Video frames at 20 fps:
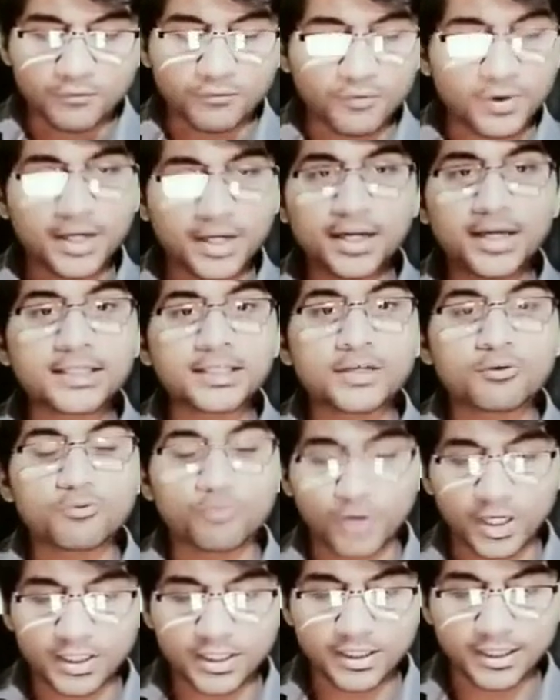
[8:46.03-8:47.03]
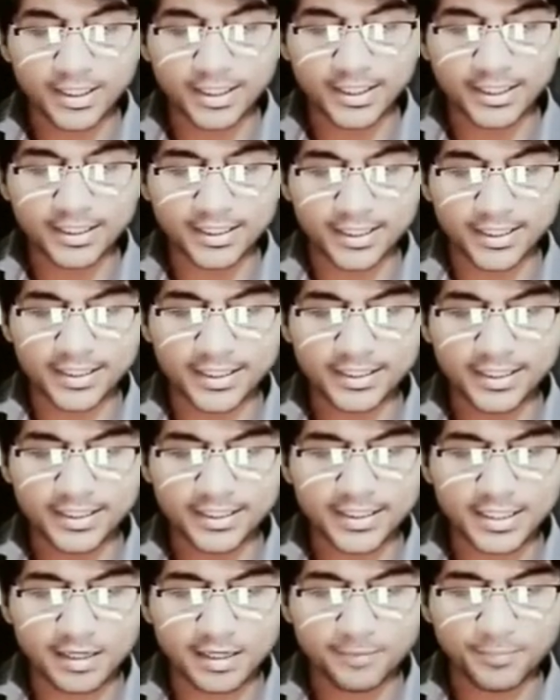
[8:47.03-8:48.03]
वरना ये वर्क नहीं करेगी
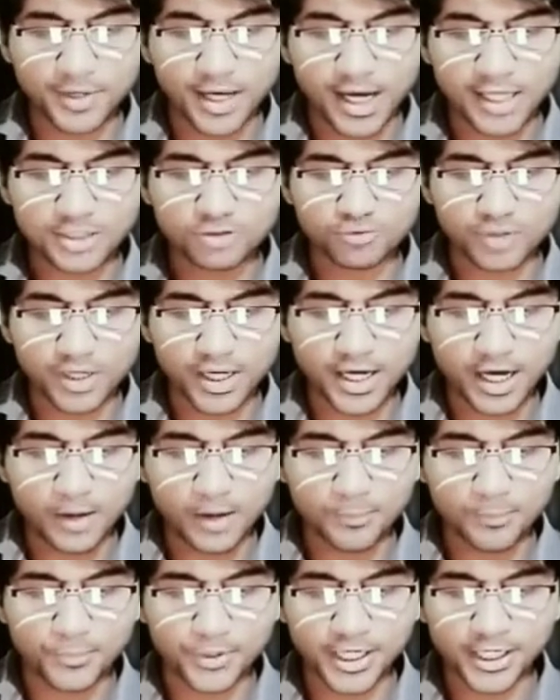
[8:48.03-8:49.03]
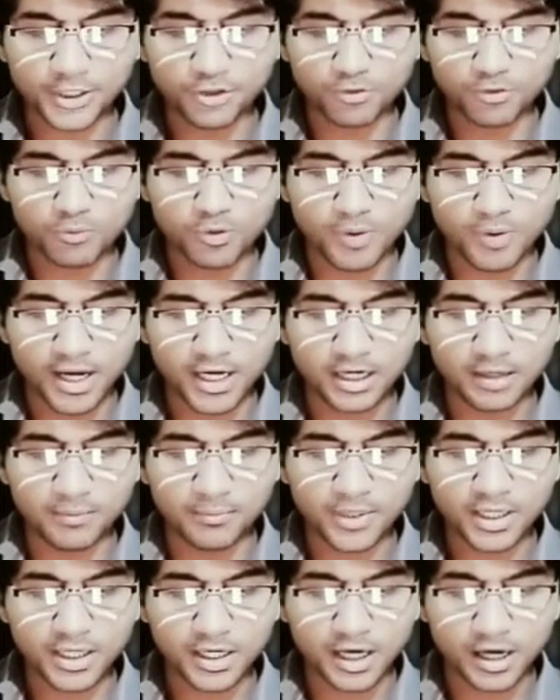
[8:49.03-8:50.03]
देखिए यहाँ पर आ चुका है अपडेट योर मोबाइल
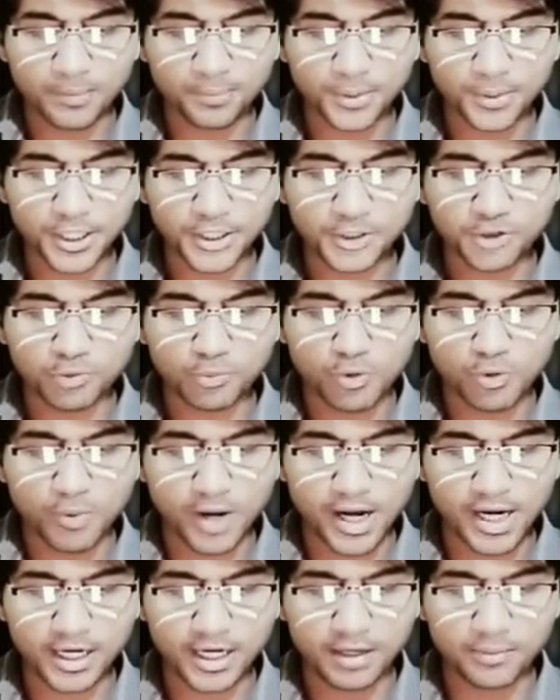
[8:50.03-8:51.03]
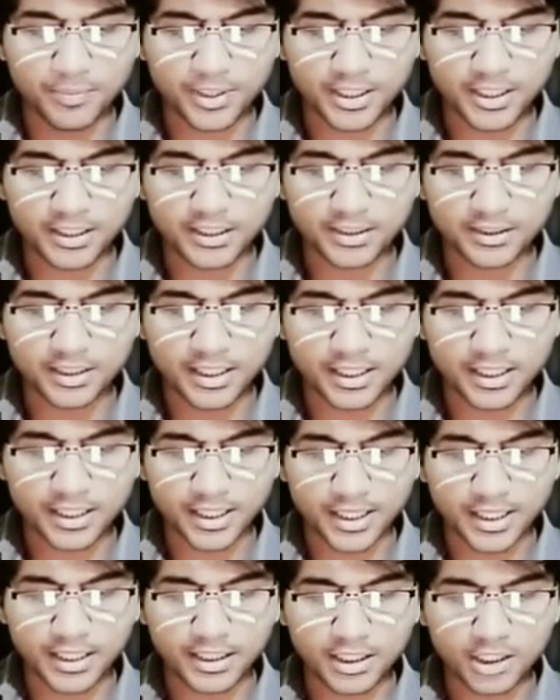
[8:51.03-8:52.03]
नंबर अपडेट योर मोबाइल नंबर इन द
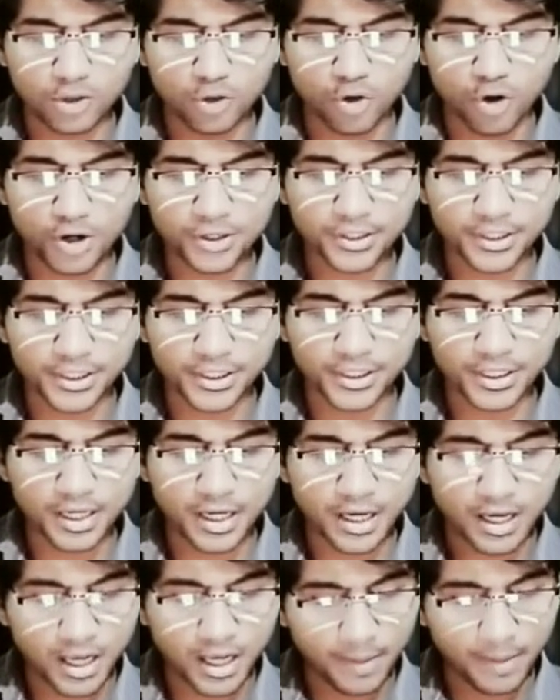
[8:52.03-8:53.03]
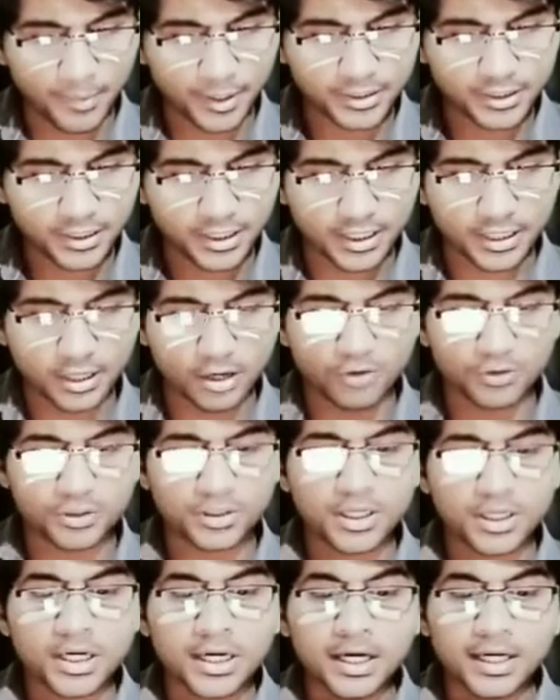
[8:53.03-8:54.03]
करेंटली लॉग्ड इन अमेजन
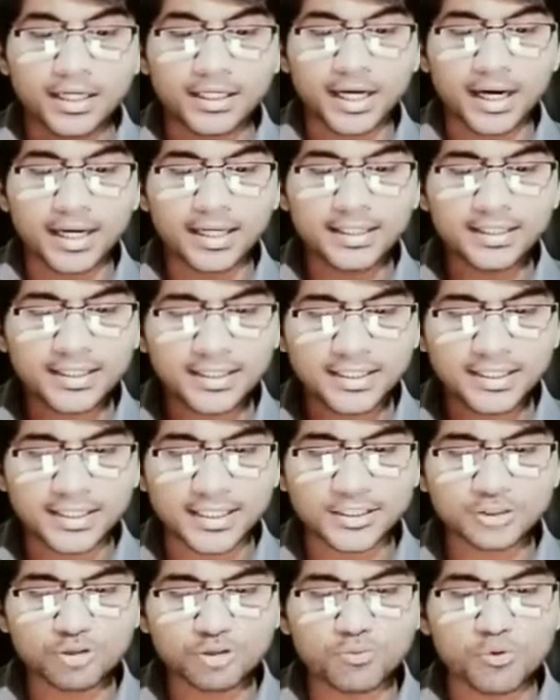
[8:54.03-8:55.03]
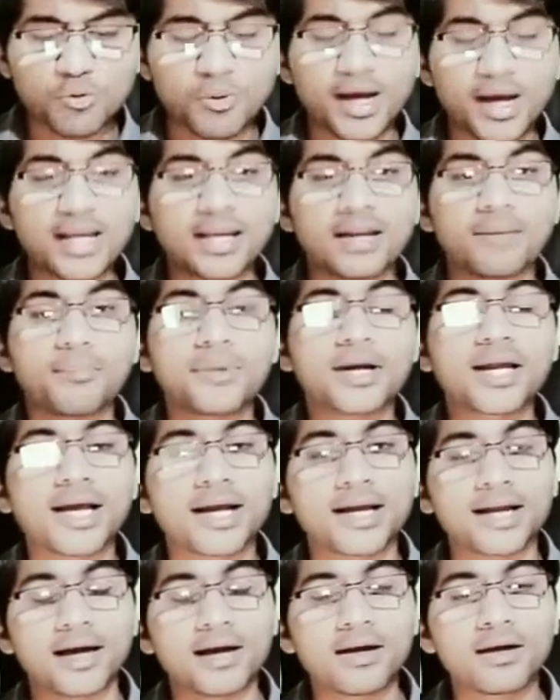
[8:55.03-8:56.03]
अकाउंट यानी कि ये जो मोबाइल नंबर
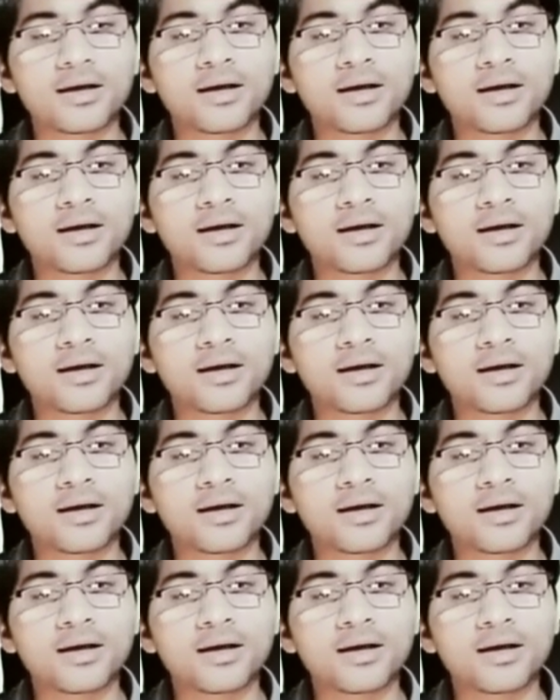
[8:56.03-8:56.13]
है ना